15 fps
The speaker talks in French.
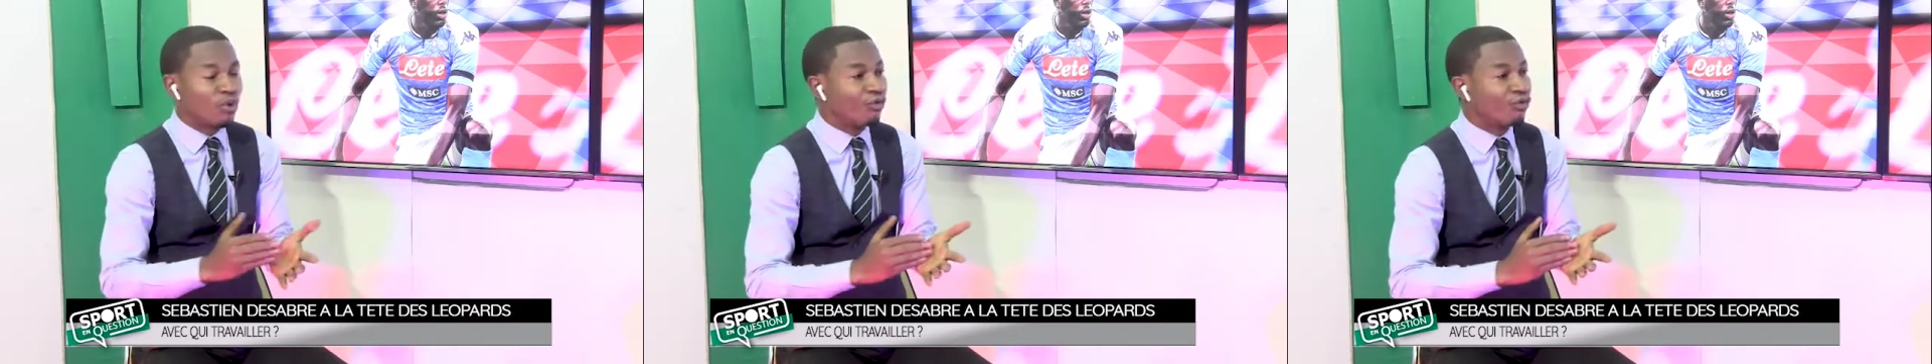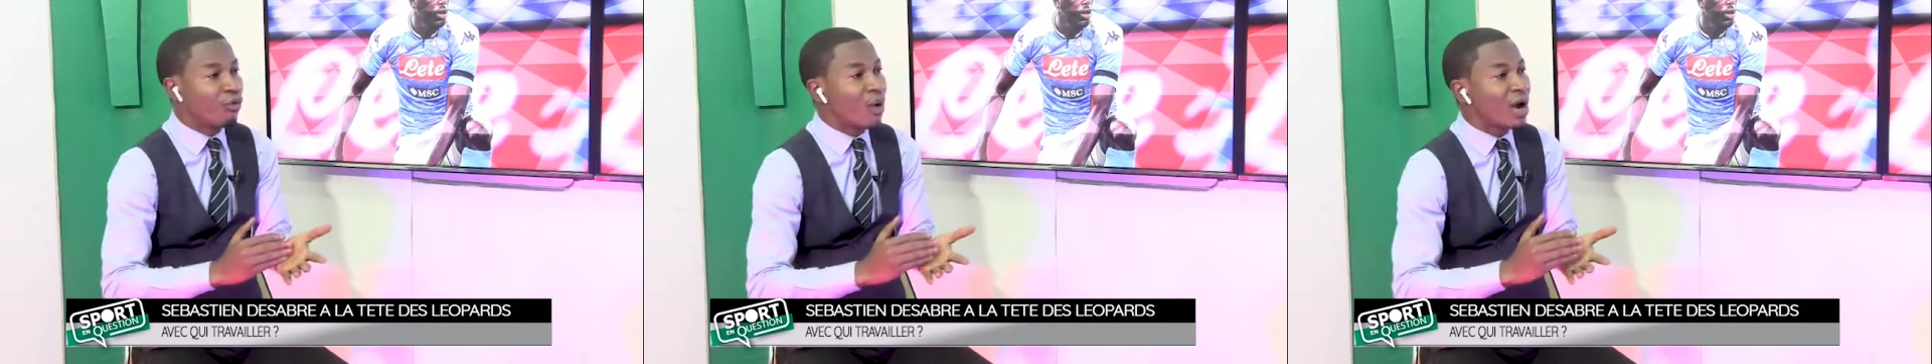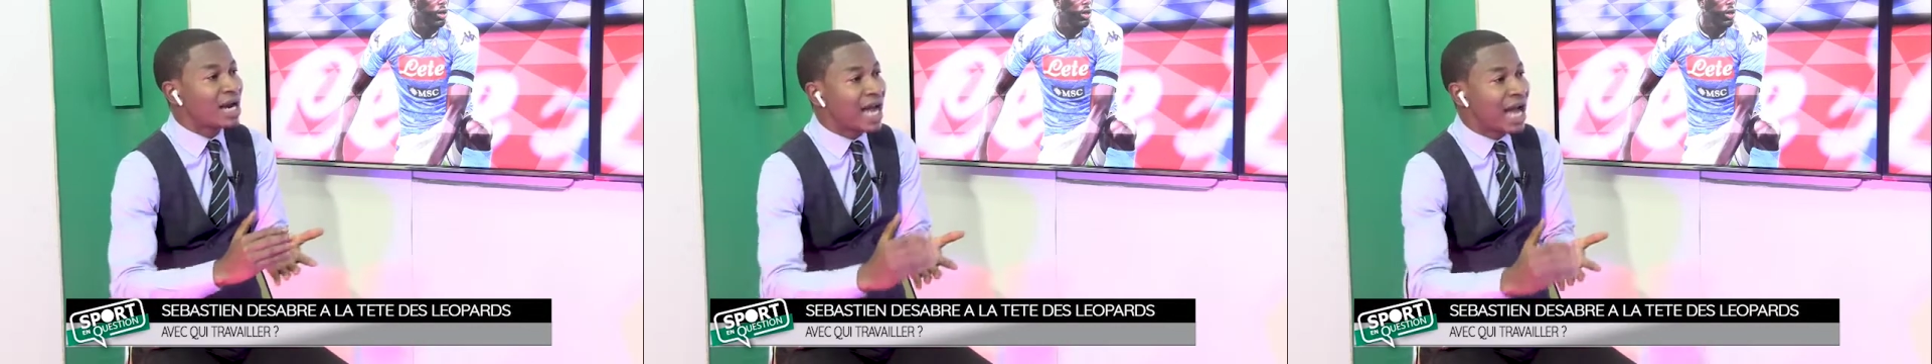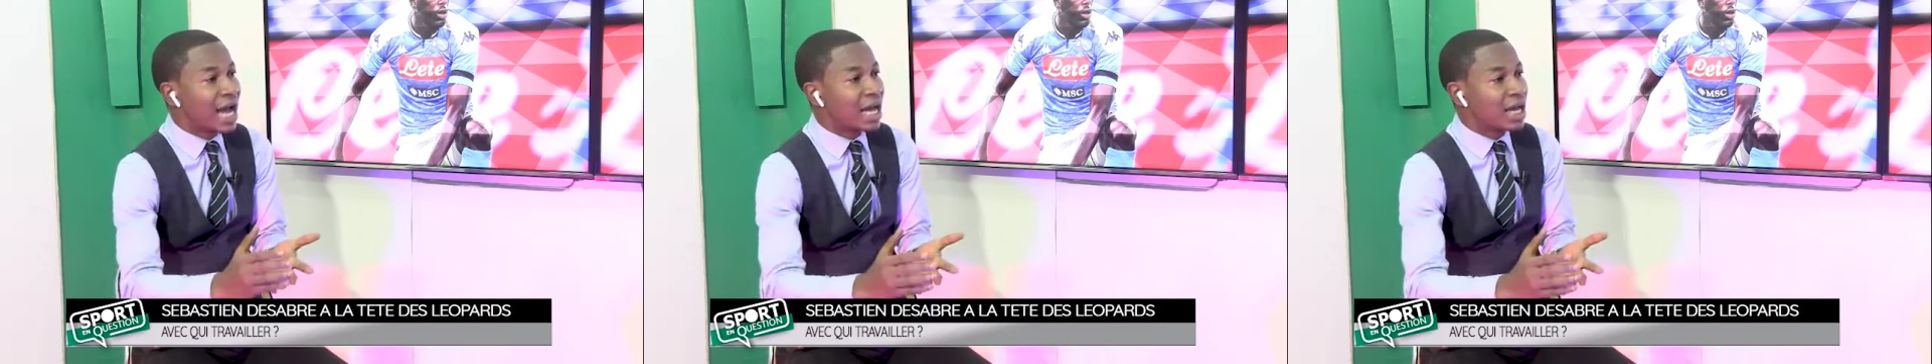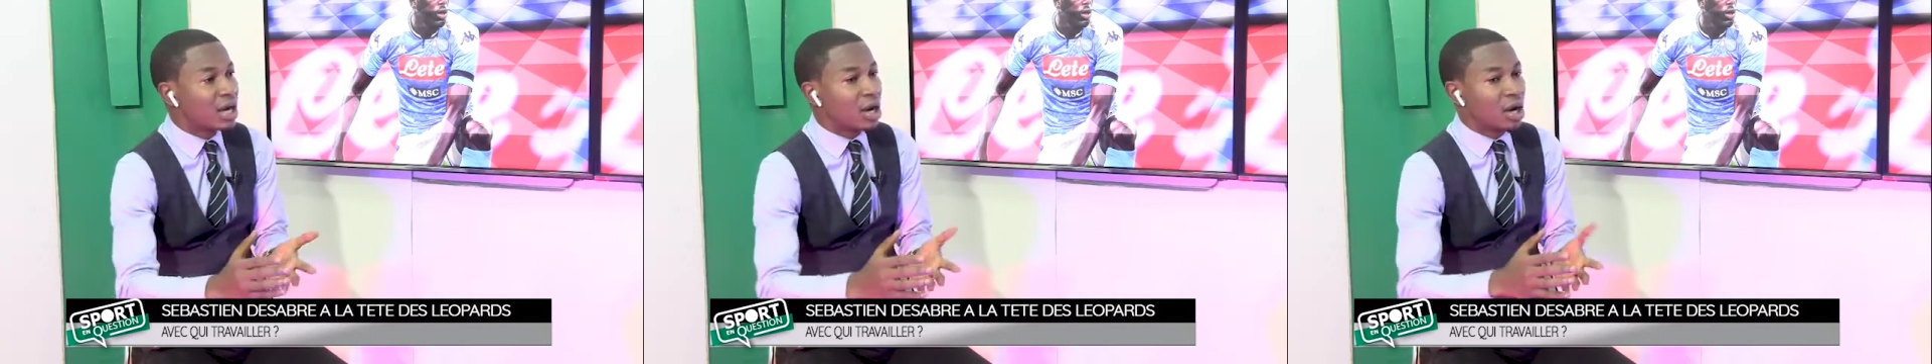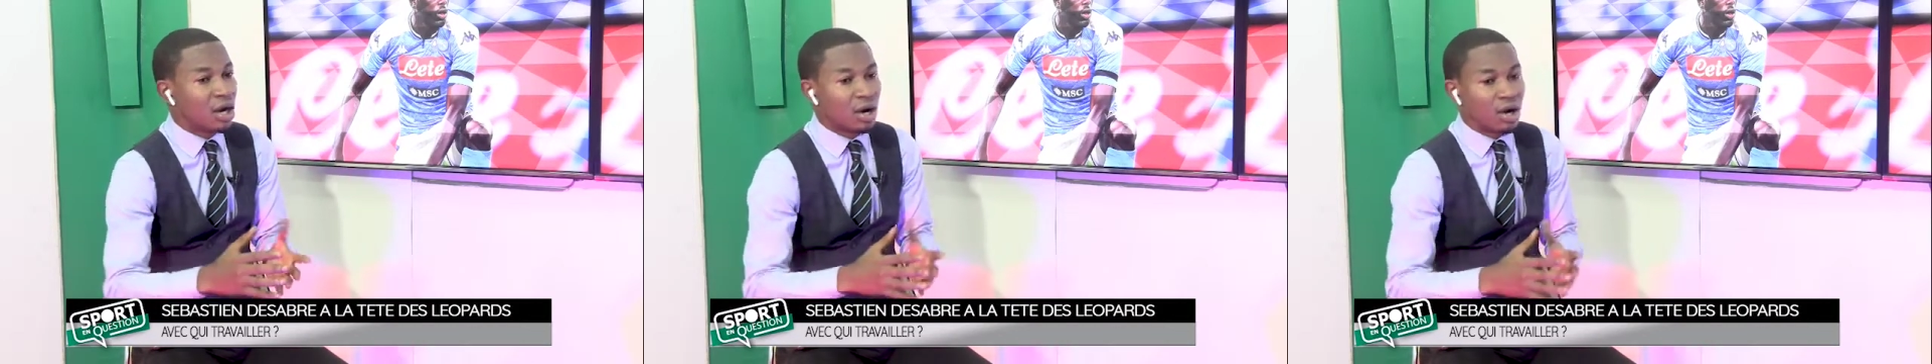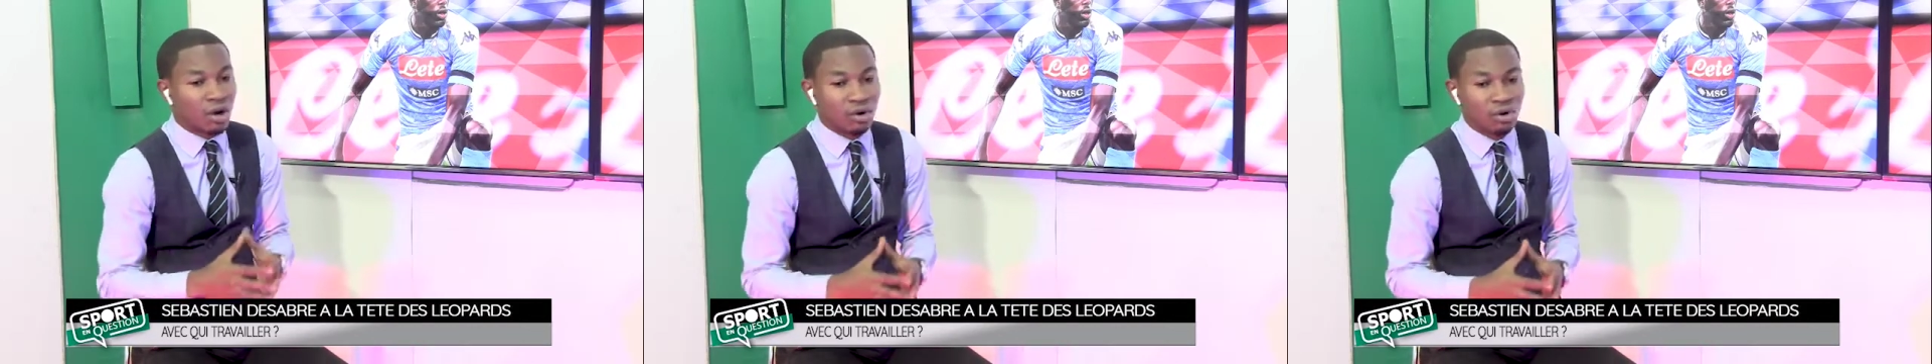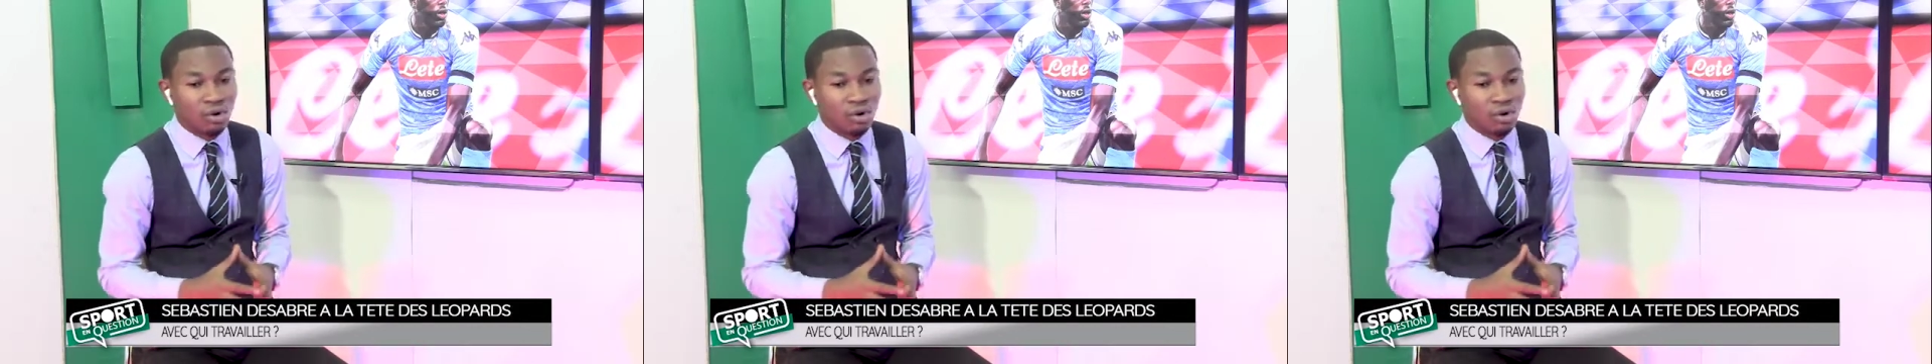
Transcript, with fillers: Voilà euh,